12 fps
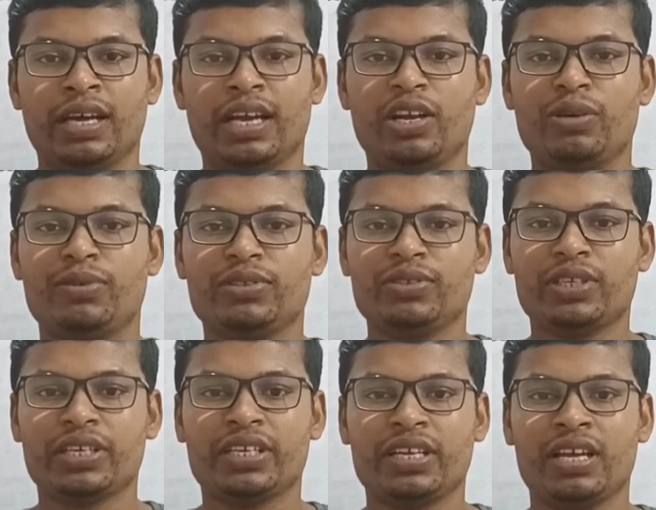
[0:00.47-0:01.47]
হ্যালো
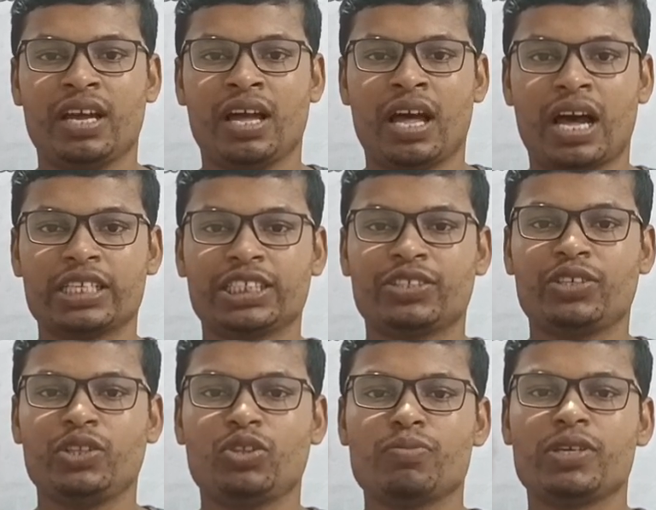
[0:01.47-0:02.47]
বন্ধুরা আশা
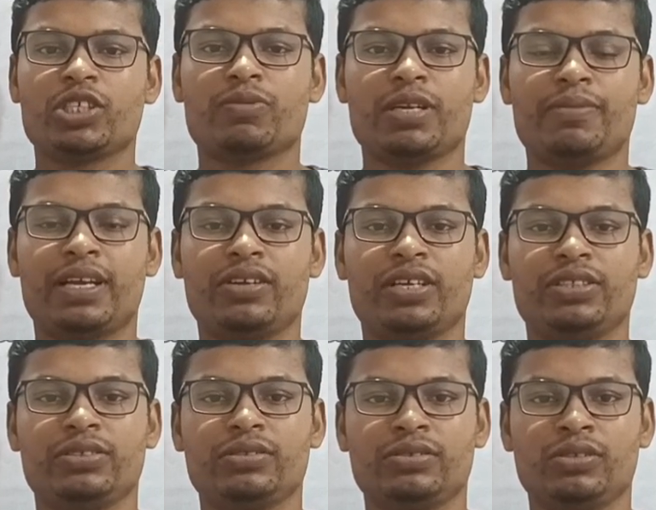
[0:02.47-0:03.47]
করি তোমরা সবাই ভালো
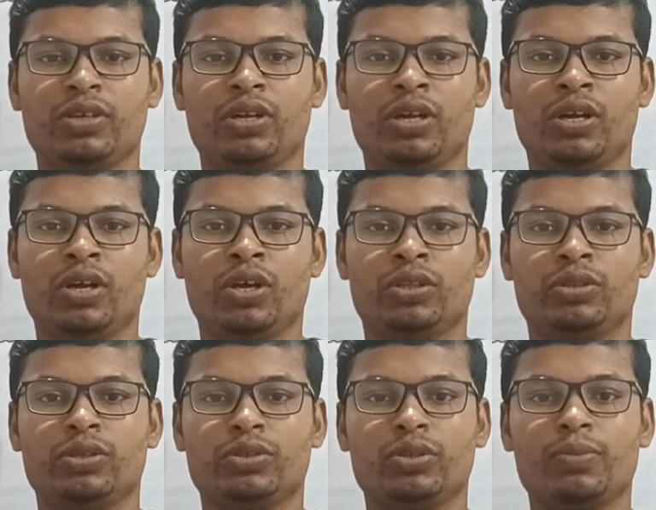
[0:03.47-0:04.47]
আছো
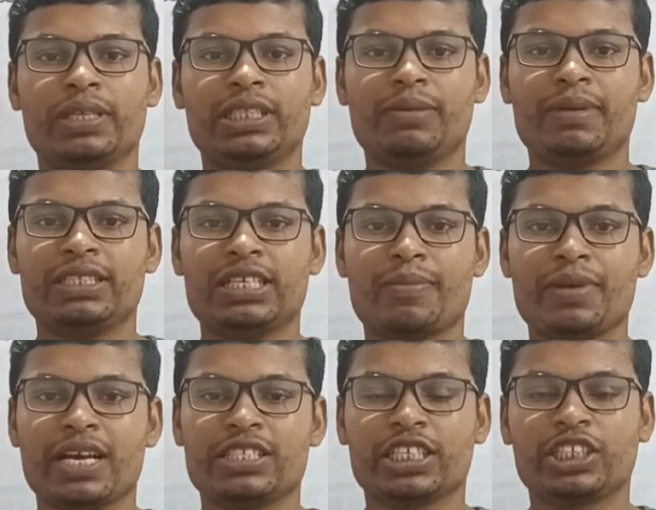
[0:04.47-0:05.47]
তো তোমাদের মাঝে
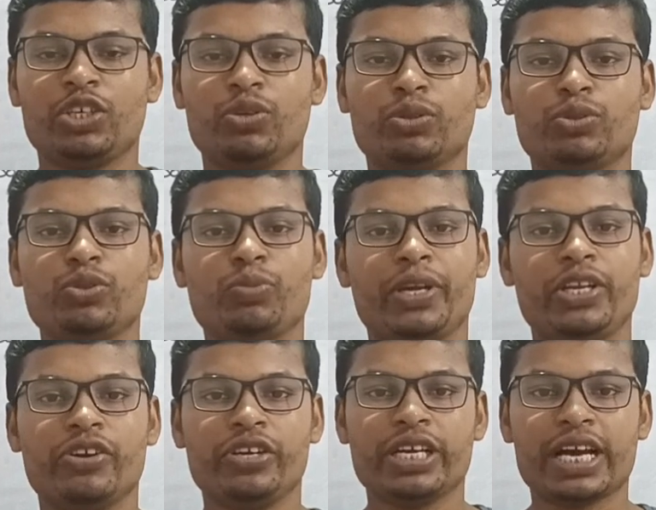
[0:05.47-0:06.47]
আমি আজ একটি নতুন
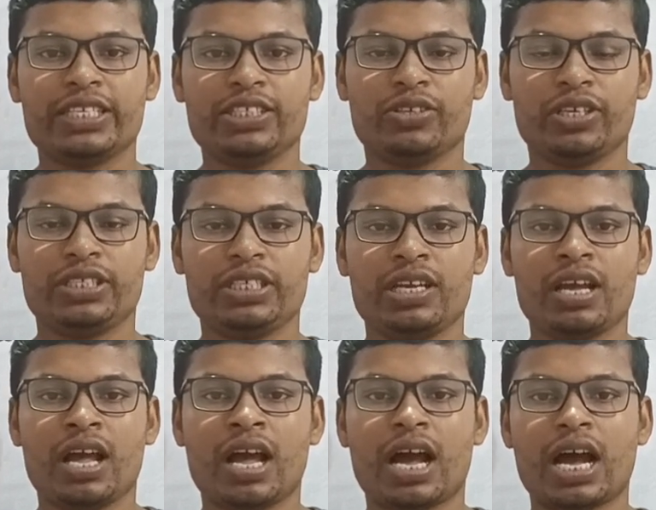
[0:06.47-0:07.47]
ভিডিও নিয়ে হাজির হয়েছি
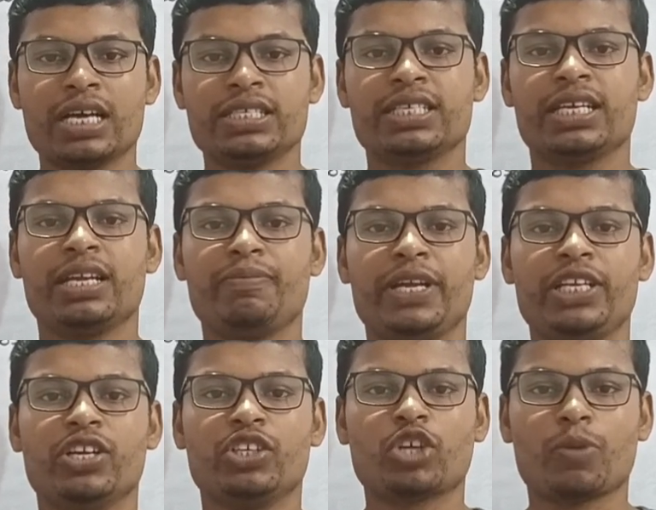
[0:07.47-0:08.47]
আজকের
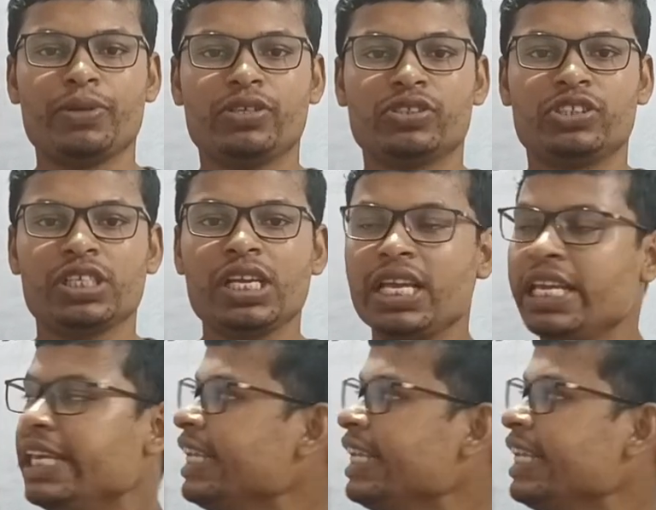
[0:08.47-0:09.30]
ভিডিওর টপিক হচ্ছে ইন